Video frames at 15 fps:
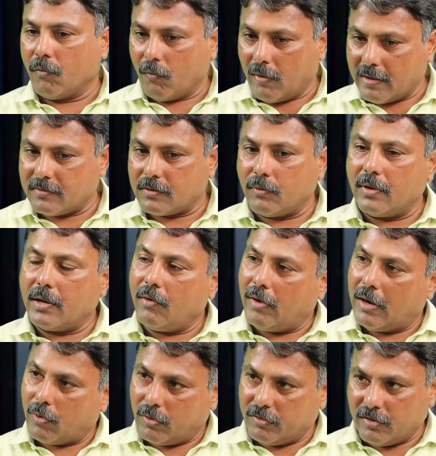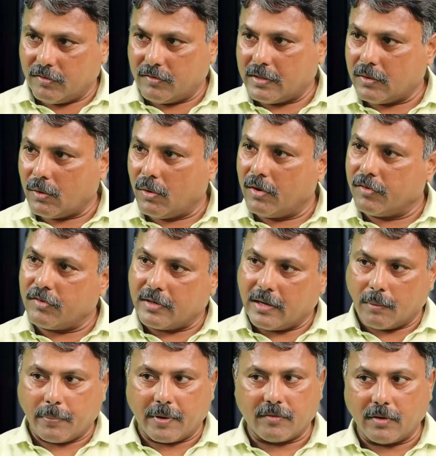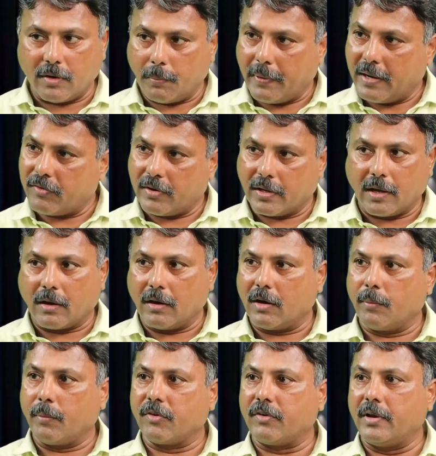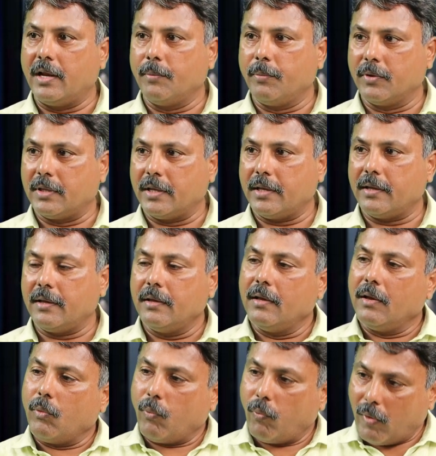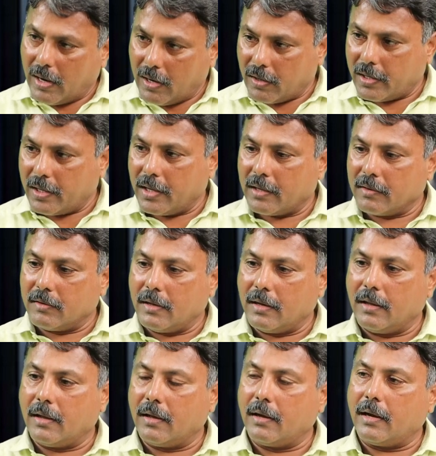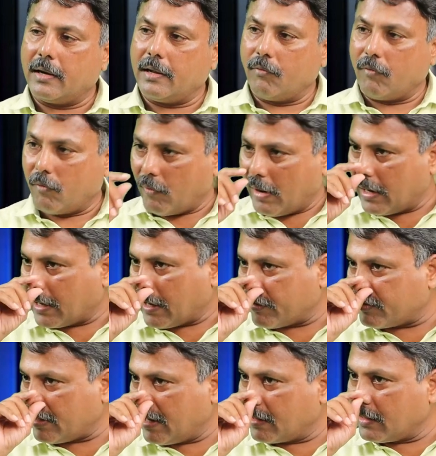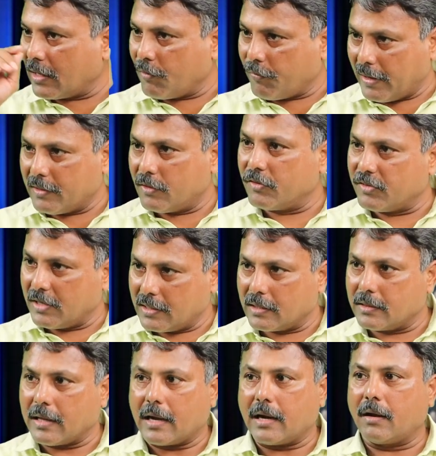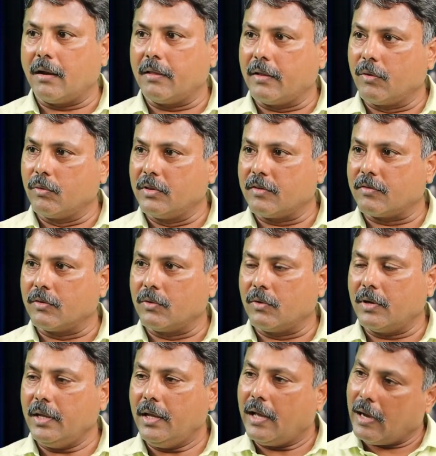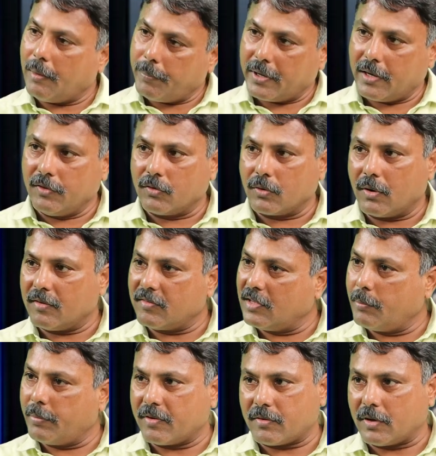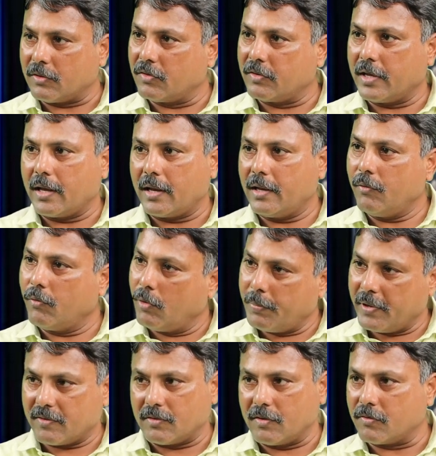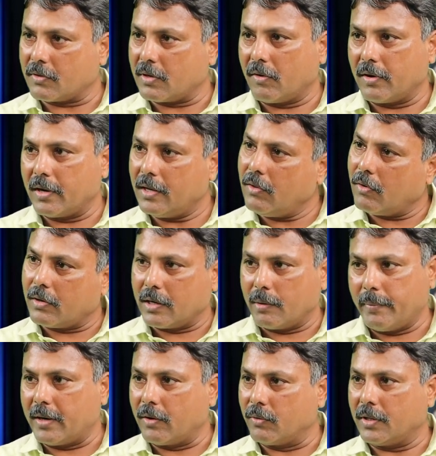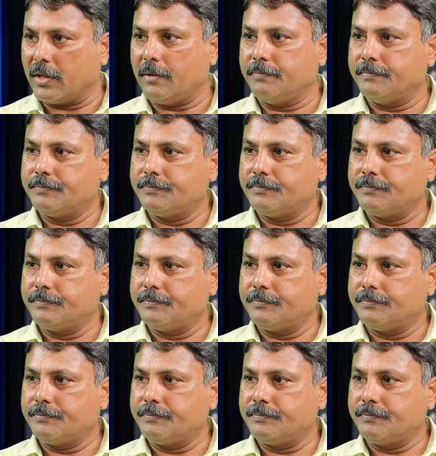వాస్తవంగా వాళ్ళకి వచ్చే జీతంలో నుంచి టెన్ పర్సెంట్ పెన్షన్కి కంట్రిబ్యూషన్ వెళ్ళిపోతే వాళ్ళకి అంటే వాళ్ళ కష్టానికి తగ్గ ఫలితం చేతికి దక్కట్లేదనే ఉద్దేశంతో అప్పటి నుంచి కూడా సిపిఎస్ రద్దు చేయాలి ఓపీఎస్ తీసుకురావాలనేది ఒక డిమాండ్ ఉంది